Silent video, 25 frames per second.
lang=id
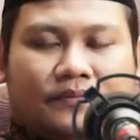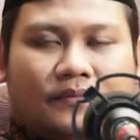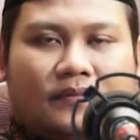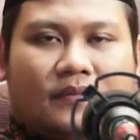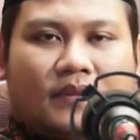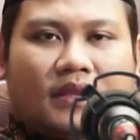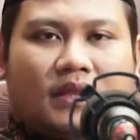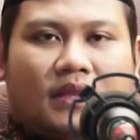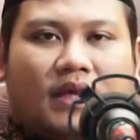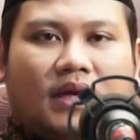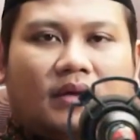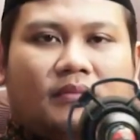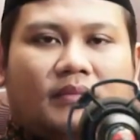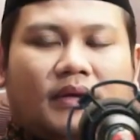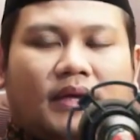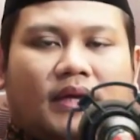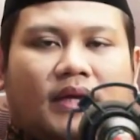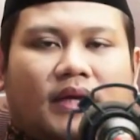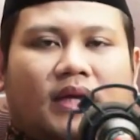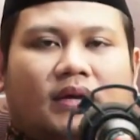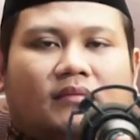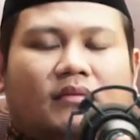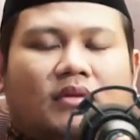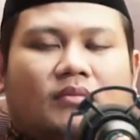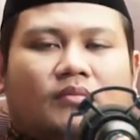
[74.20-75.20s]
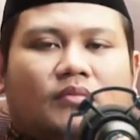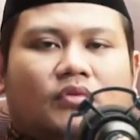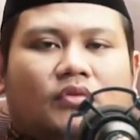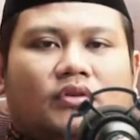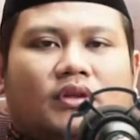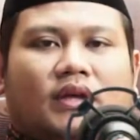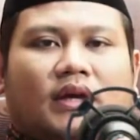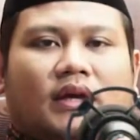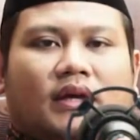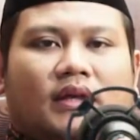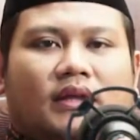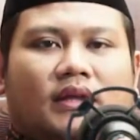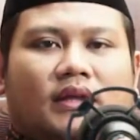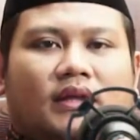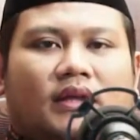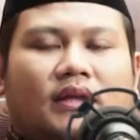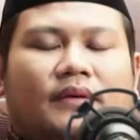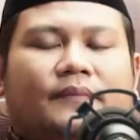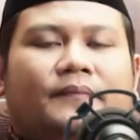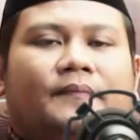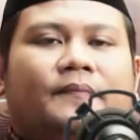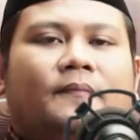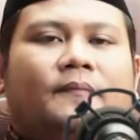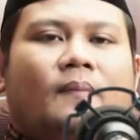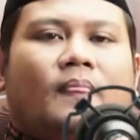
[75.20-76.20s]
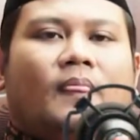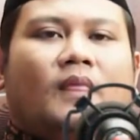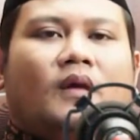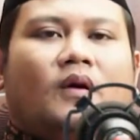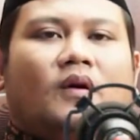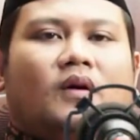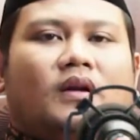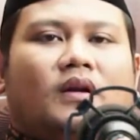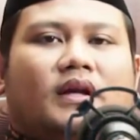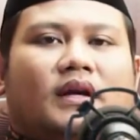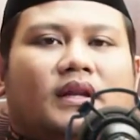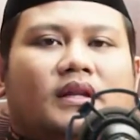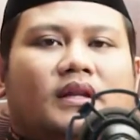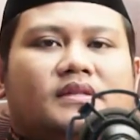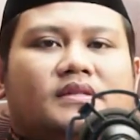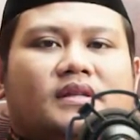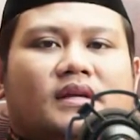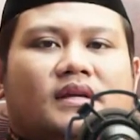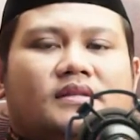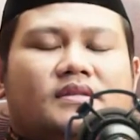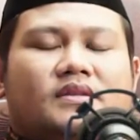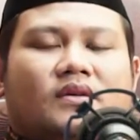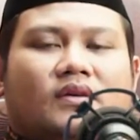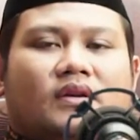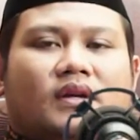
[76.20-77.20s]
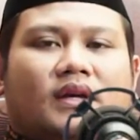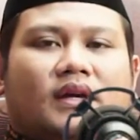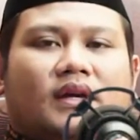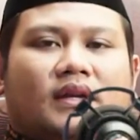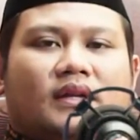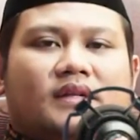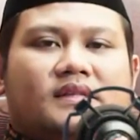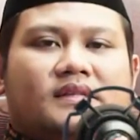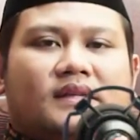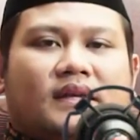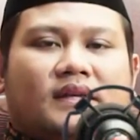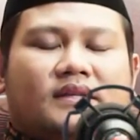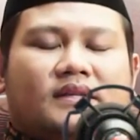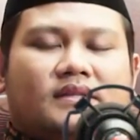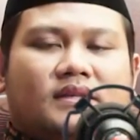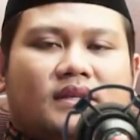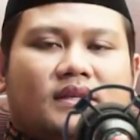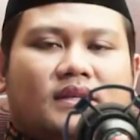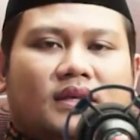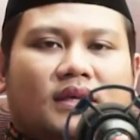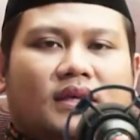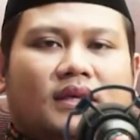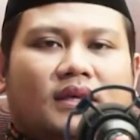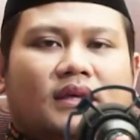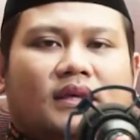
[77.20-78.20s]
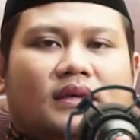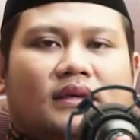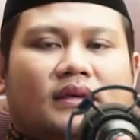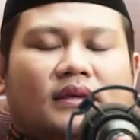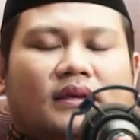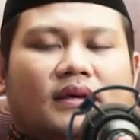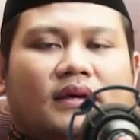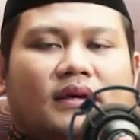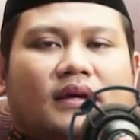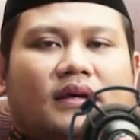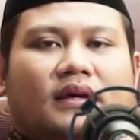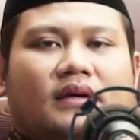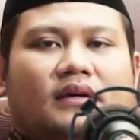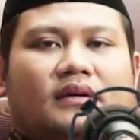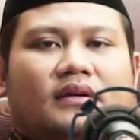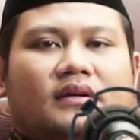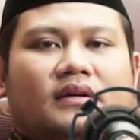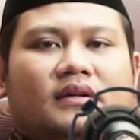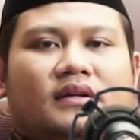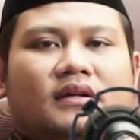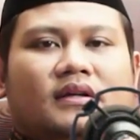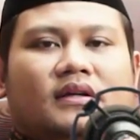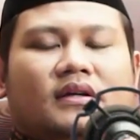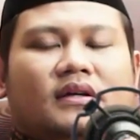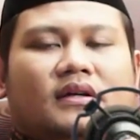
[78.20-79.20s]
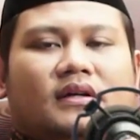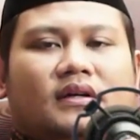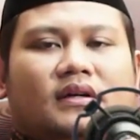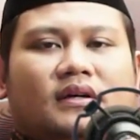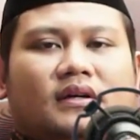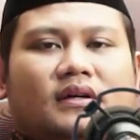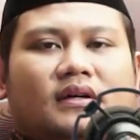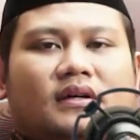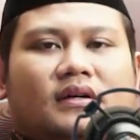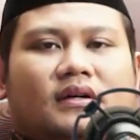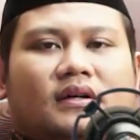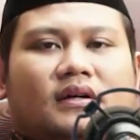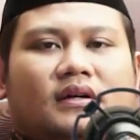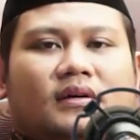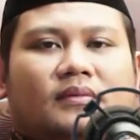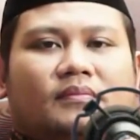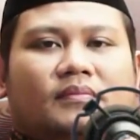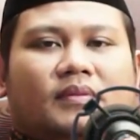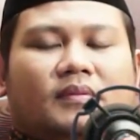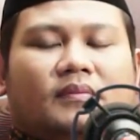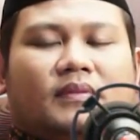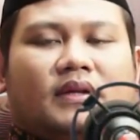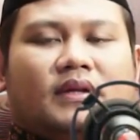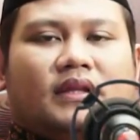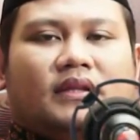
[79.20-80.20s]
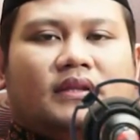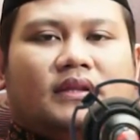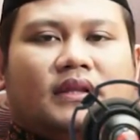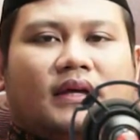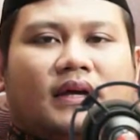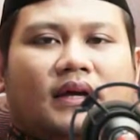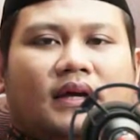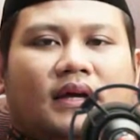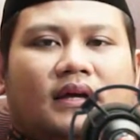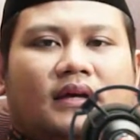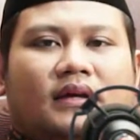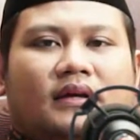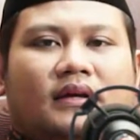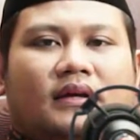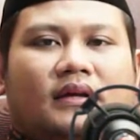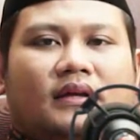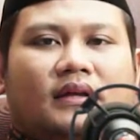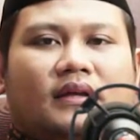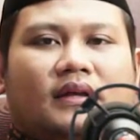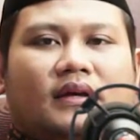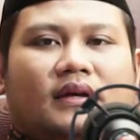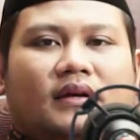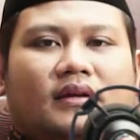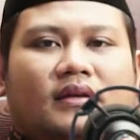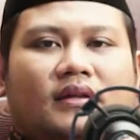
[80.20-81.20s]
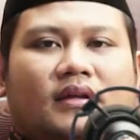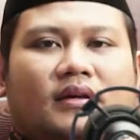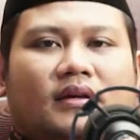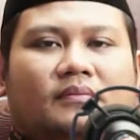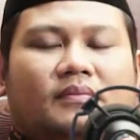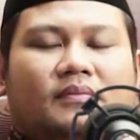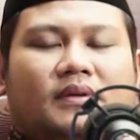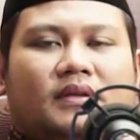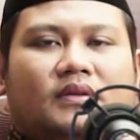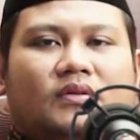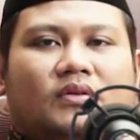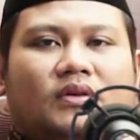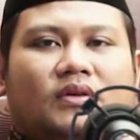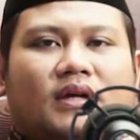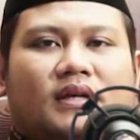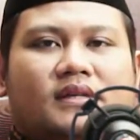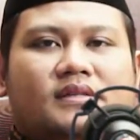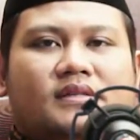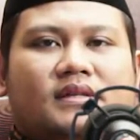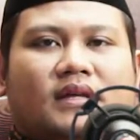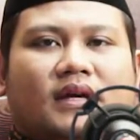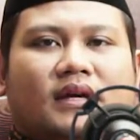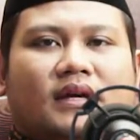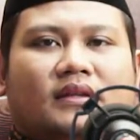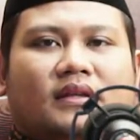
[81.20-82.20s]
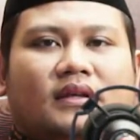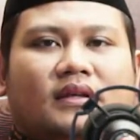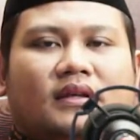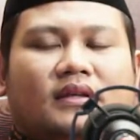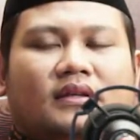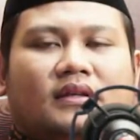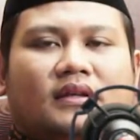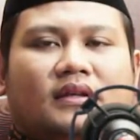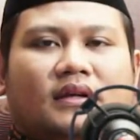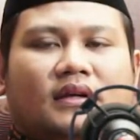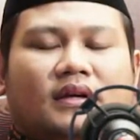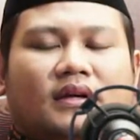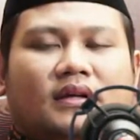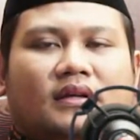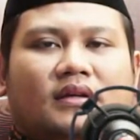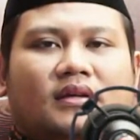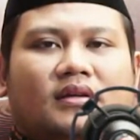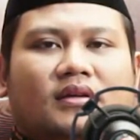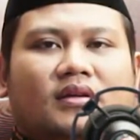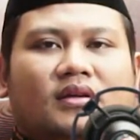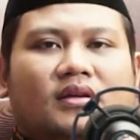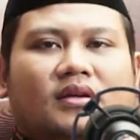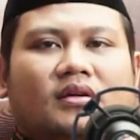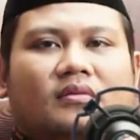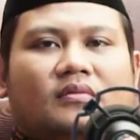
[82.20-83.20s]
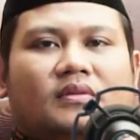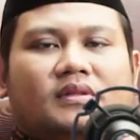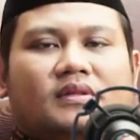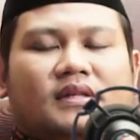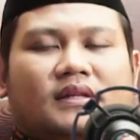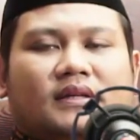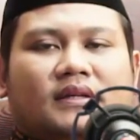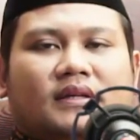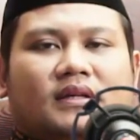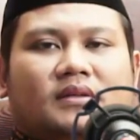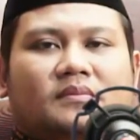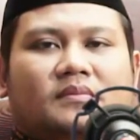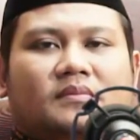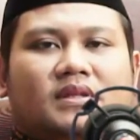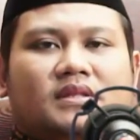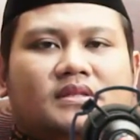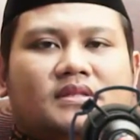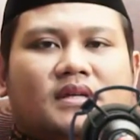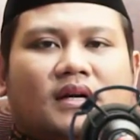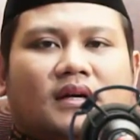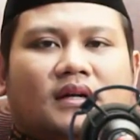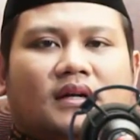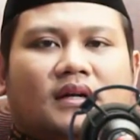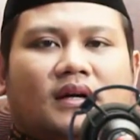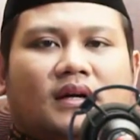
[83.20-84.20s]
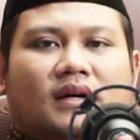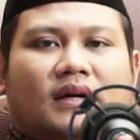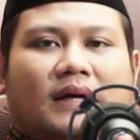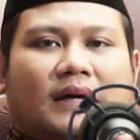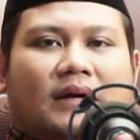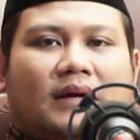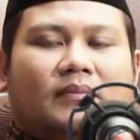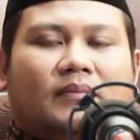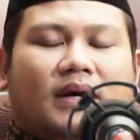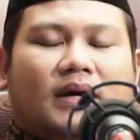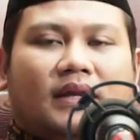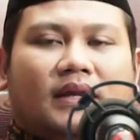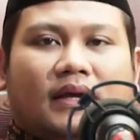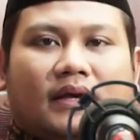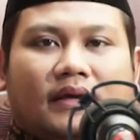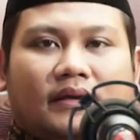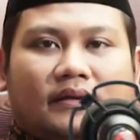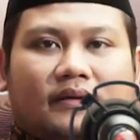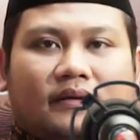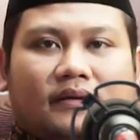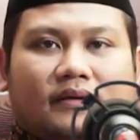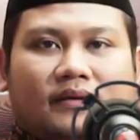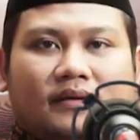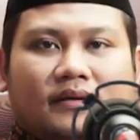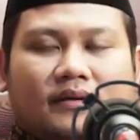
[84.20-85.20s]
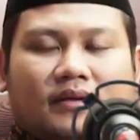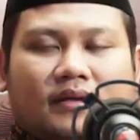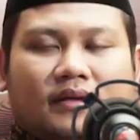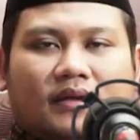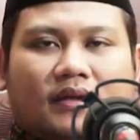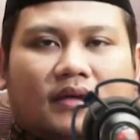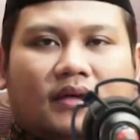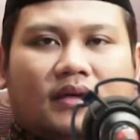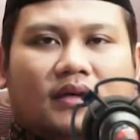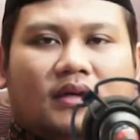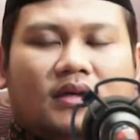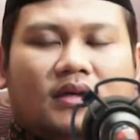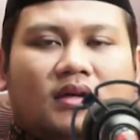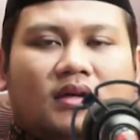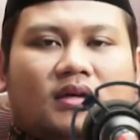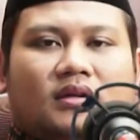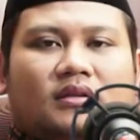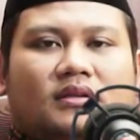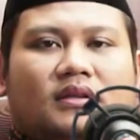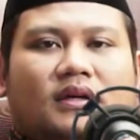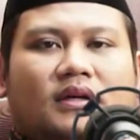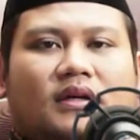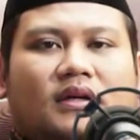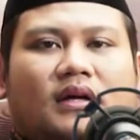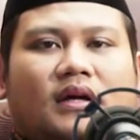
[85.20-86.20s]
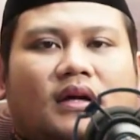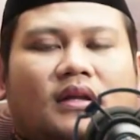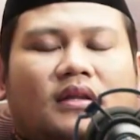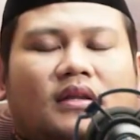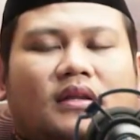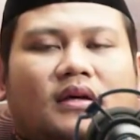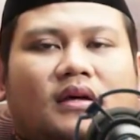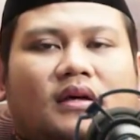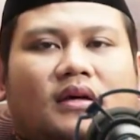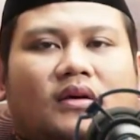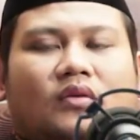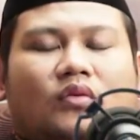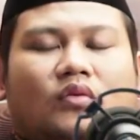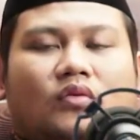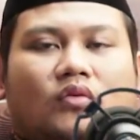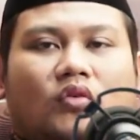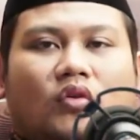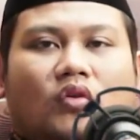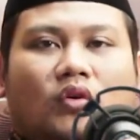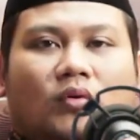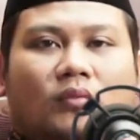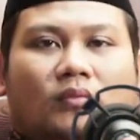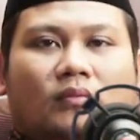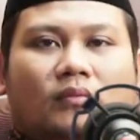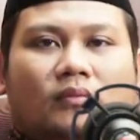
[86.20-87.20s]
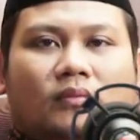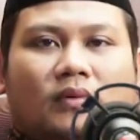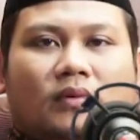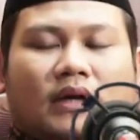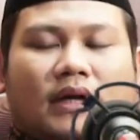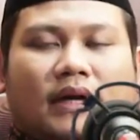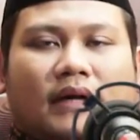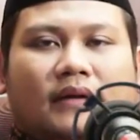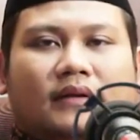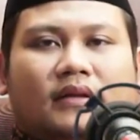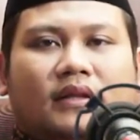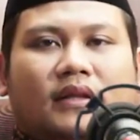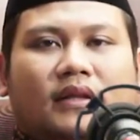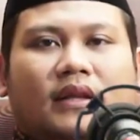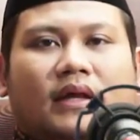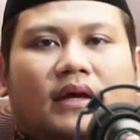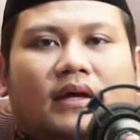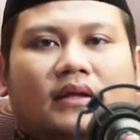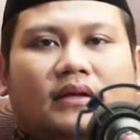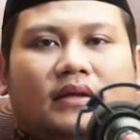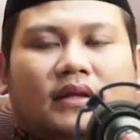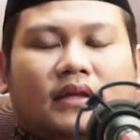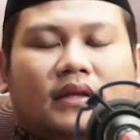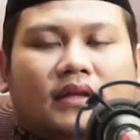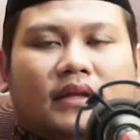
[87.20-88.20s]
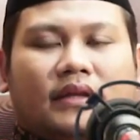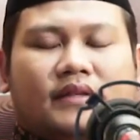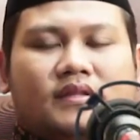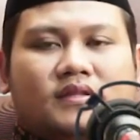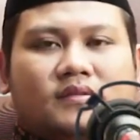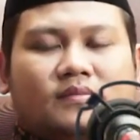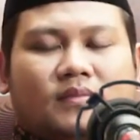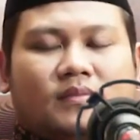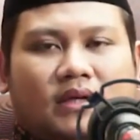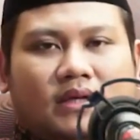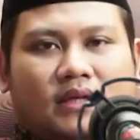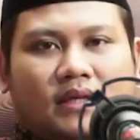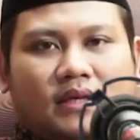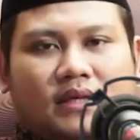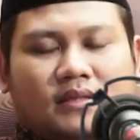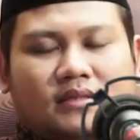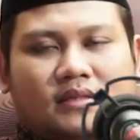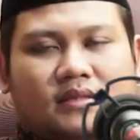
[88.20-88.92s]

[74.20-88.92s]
Yang mereka mempunyai organisasi-organisasi ya eh, pemerintah ya yang bertugas kaitannya dengan misalkan menjaga keamanan ya tegaknya hukum, keadilan, dan lain sebagainya.